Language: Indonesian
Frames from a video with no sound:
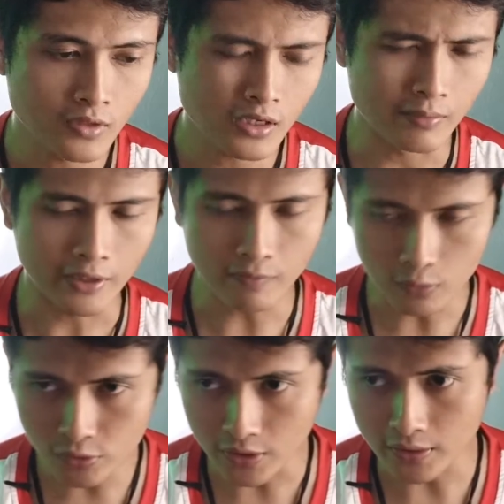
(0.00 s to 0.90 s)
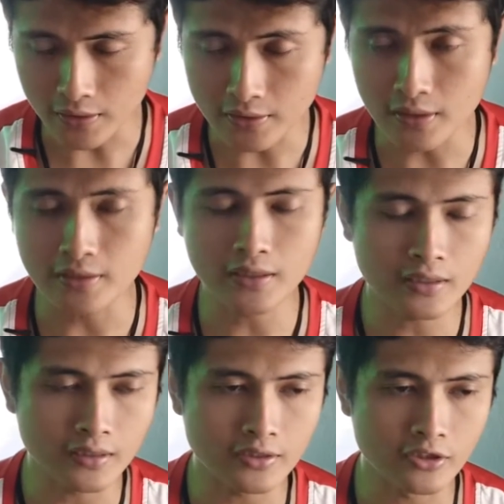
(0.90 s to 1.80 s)
Kemarin waktu saya tanya-tanya
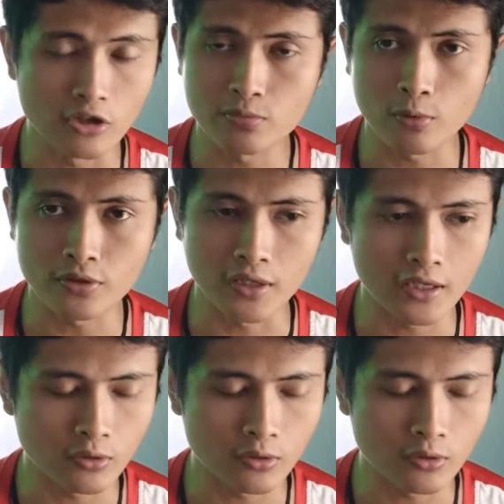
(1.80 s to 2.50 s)
ke channel sportnya